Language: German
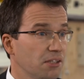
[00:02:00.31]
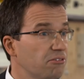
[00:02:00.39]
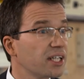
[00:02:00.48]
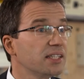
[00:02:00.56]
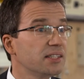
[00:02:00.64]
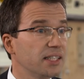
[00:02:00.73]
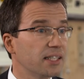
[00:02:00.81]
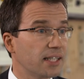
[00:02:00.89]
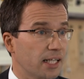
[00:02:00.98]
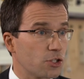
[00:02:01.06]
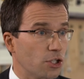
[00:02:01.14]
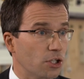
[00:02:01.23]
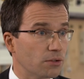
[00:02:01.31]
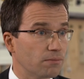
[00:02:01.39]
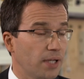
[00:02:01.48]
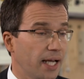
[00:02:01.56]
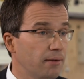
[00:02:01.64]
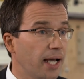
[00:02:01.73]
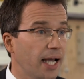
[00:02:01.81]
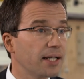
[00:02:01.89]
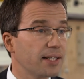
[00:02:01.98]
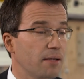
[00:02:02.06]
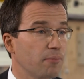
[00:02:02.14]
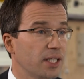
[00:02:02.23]
differenziert anschauen. Ein, ein
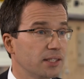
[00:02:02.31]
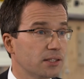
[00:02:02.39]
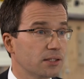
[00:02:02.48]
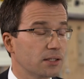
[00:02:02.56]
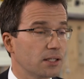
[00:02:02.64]
Thema ist,